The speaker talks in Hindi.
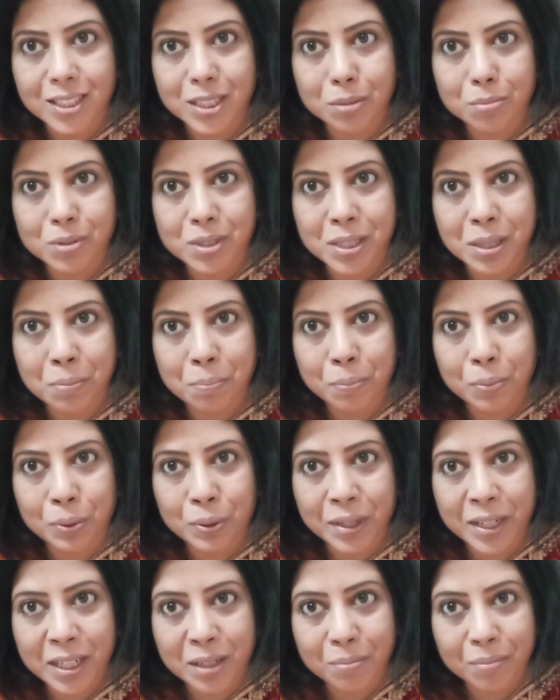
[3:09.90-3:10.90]
सबसे
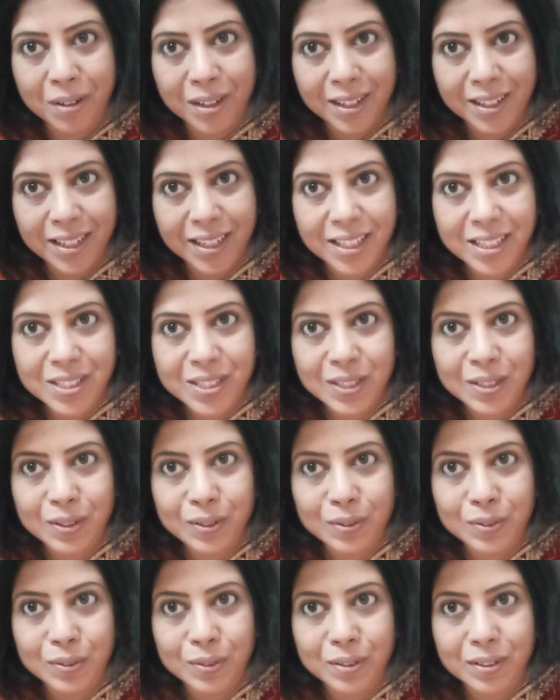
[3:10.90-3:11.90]
इम्पोर्टेंट पार्ट है ये
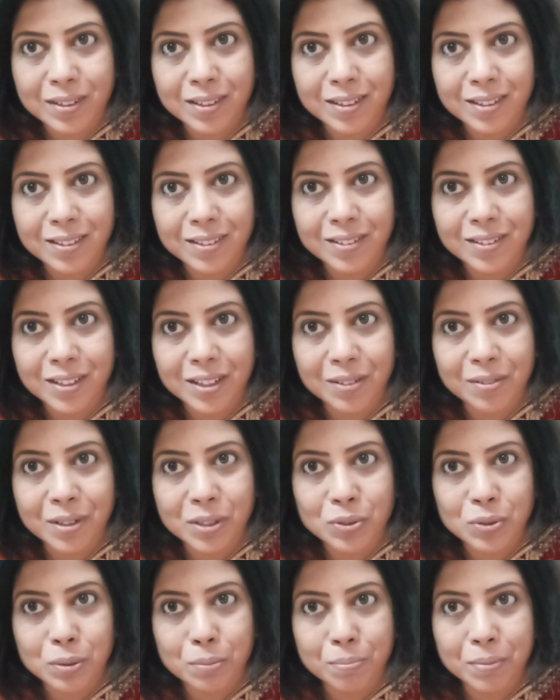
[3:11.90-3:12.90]
सिंदूर
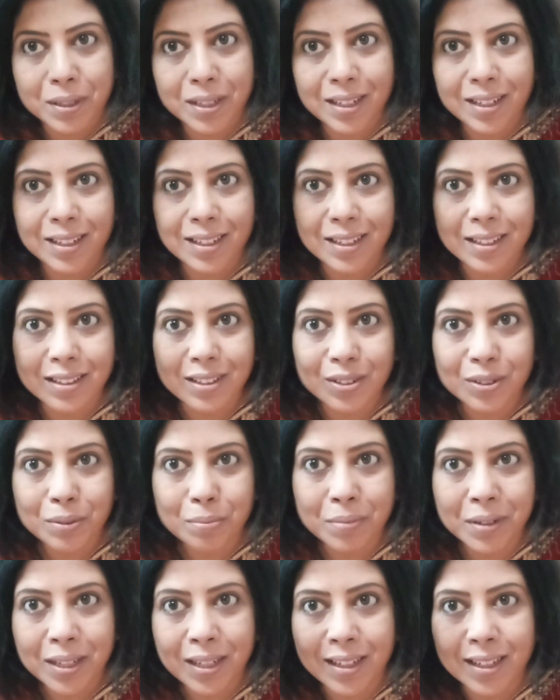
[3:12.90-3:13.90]
करवा चौथ पर तो
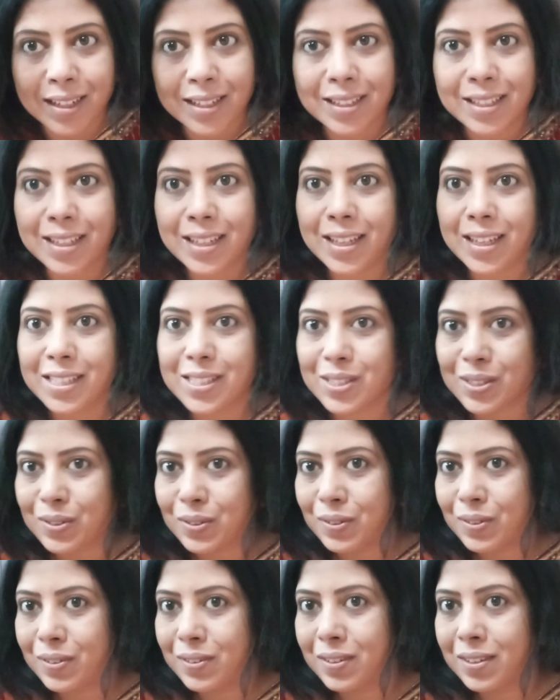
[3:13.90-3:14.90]
अपन लगाते हैं
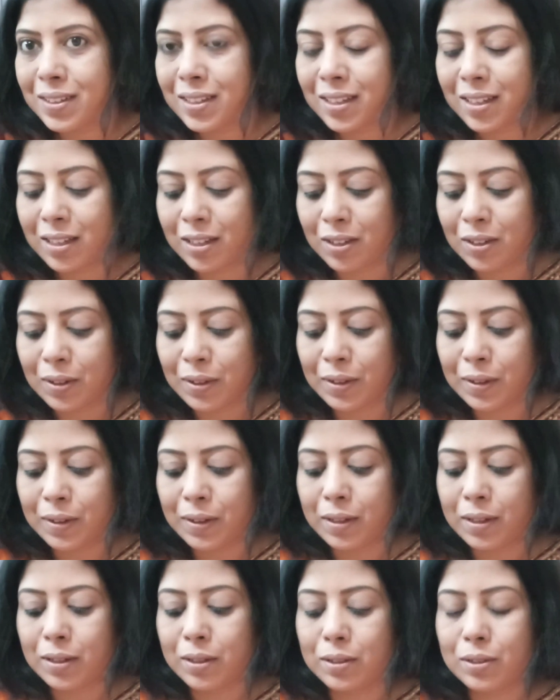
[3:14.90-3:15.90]
इसको
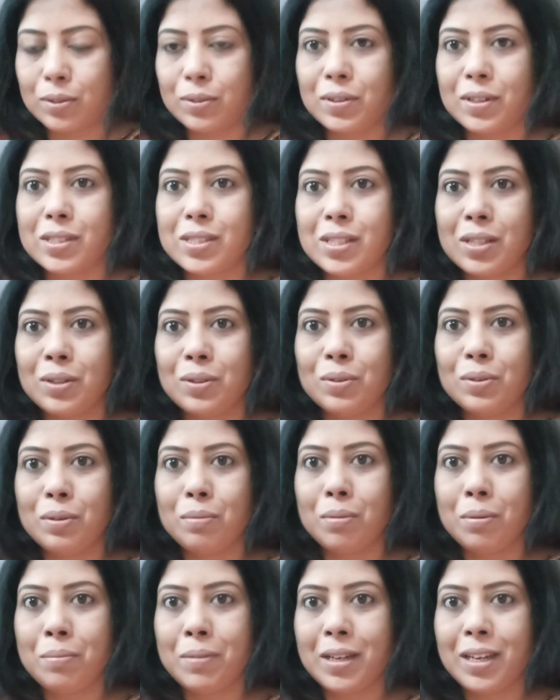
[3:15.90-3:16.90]
तो ये
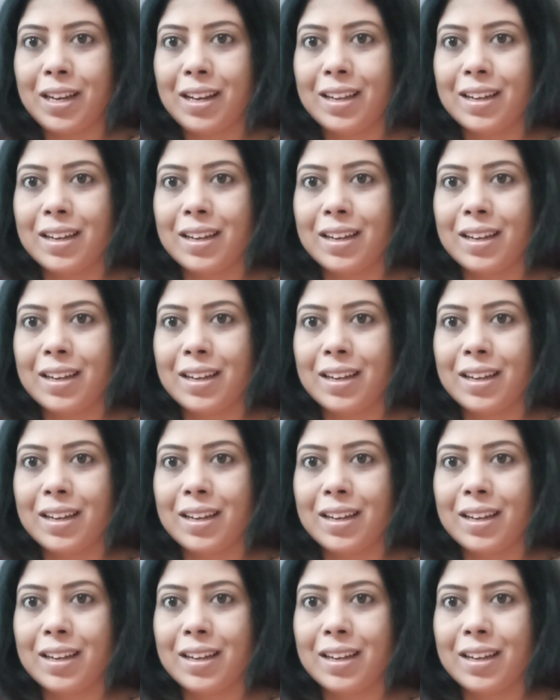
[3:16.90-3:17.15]
सिंदूर भी मैंने